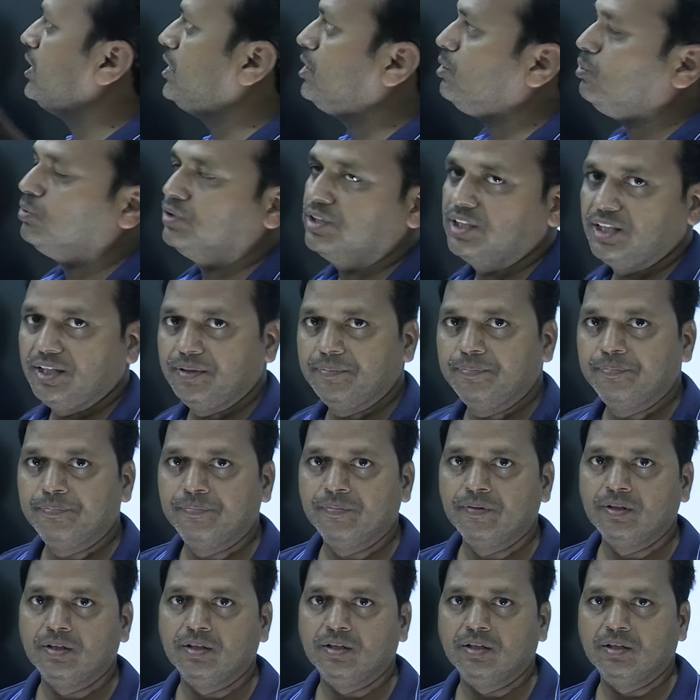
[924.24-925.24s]
కలిగి ఉంది
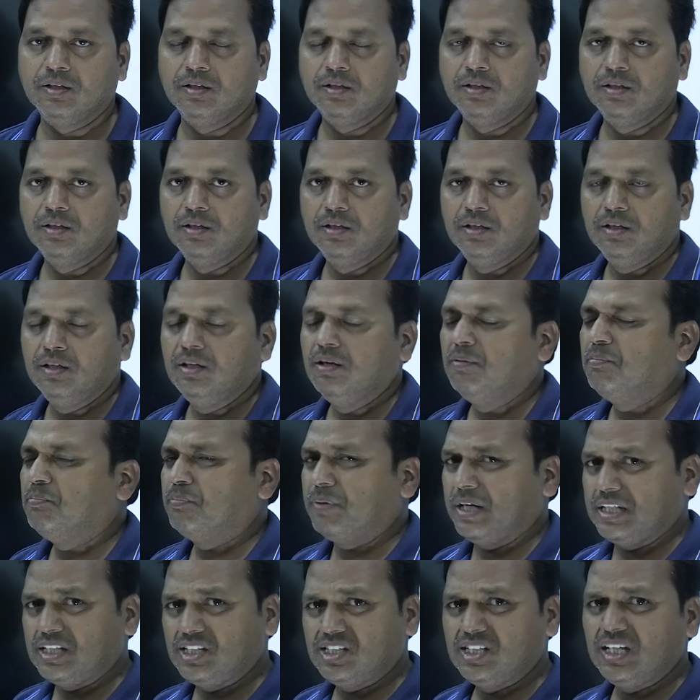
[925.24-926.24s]

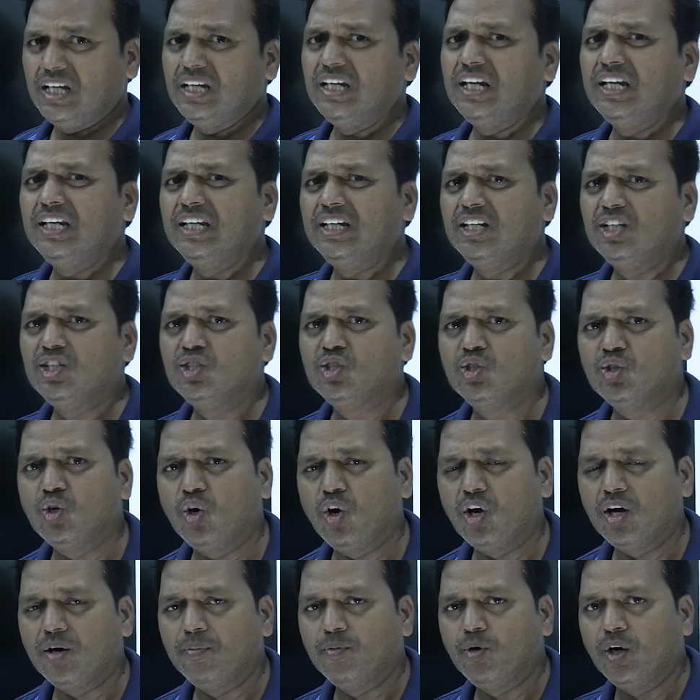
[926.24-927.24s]
ప్రచ్ఛన్న
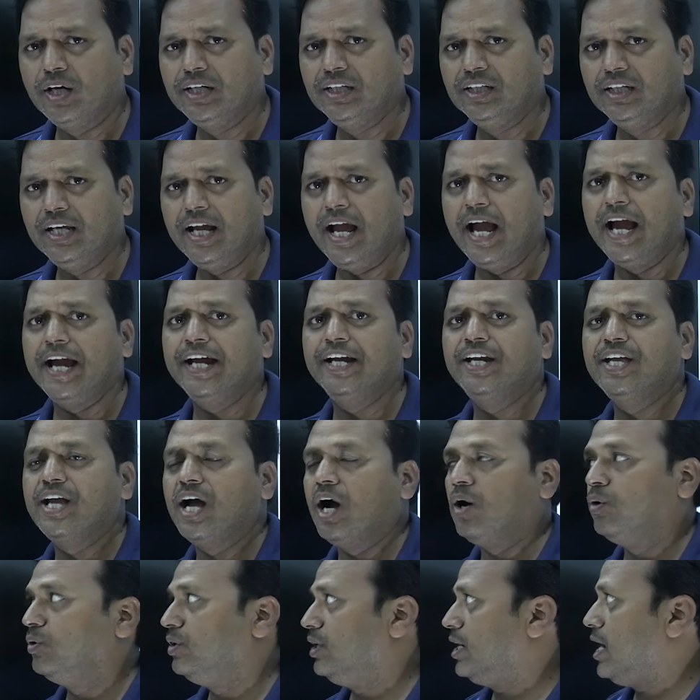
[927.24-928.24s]
నిరుద్యోగము అంటే
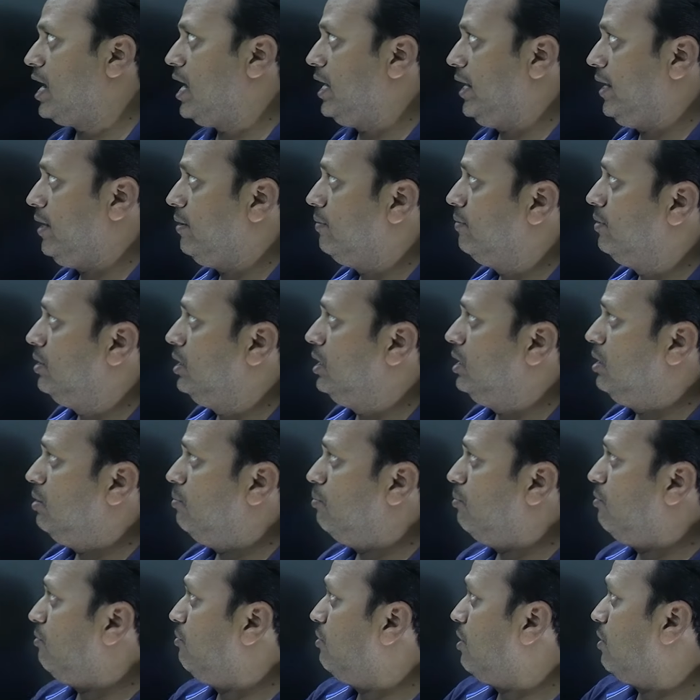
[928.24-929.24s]
ఐడియా ఉండాలి
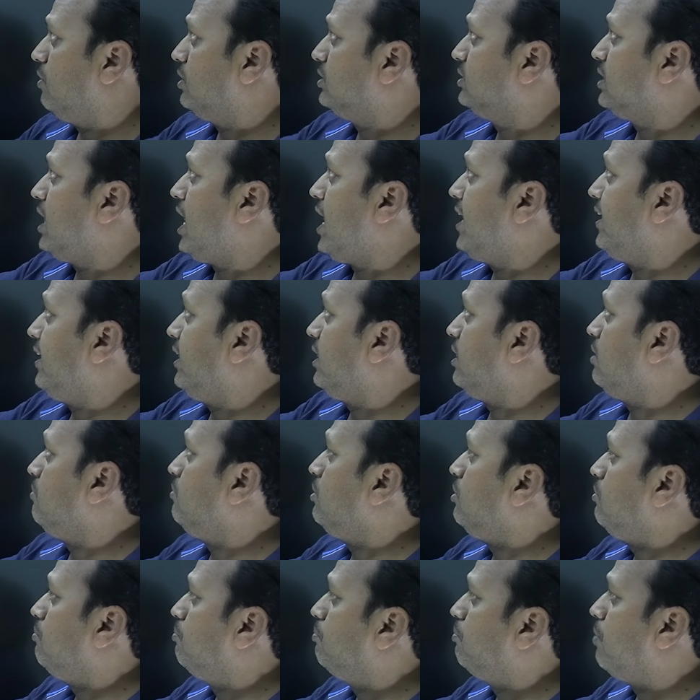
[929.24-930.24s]
వ్యవసాయ
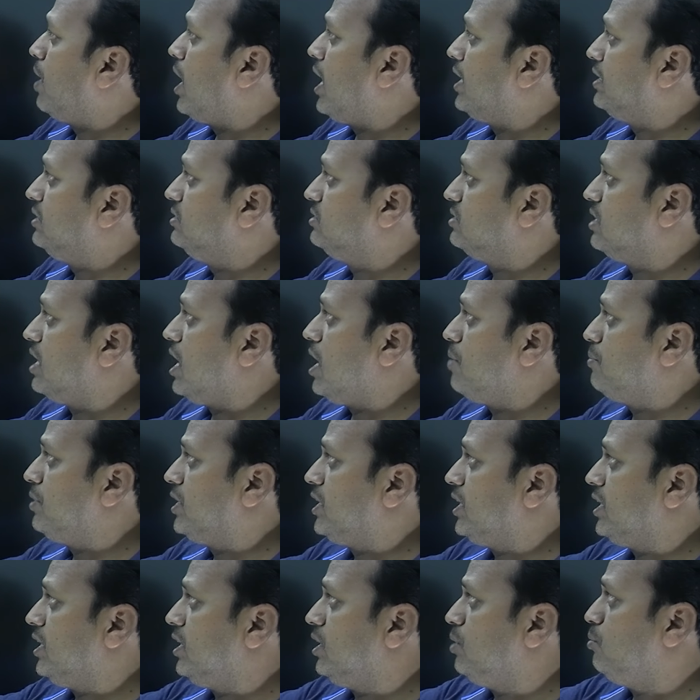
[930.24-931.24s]
రంగం
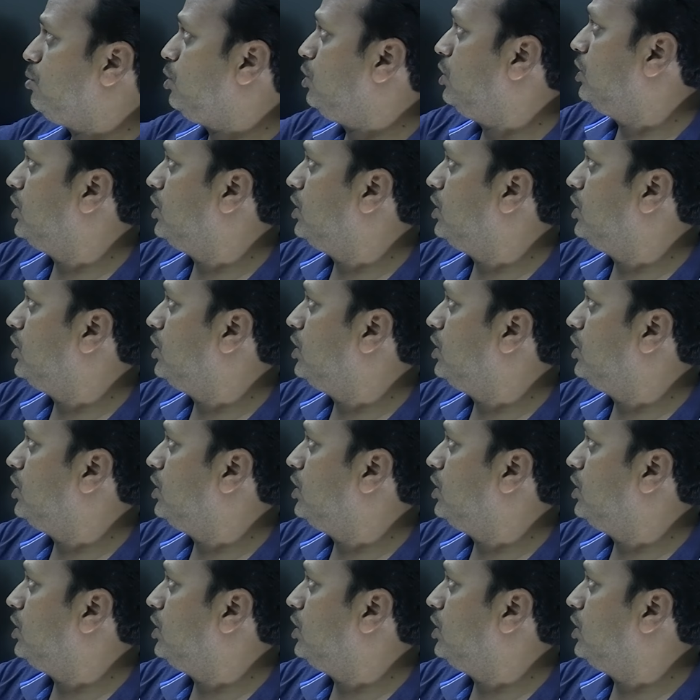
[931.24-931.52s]
పారిశ్రామిక రంగం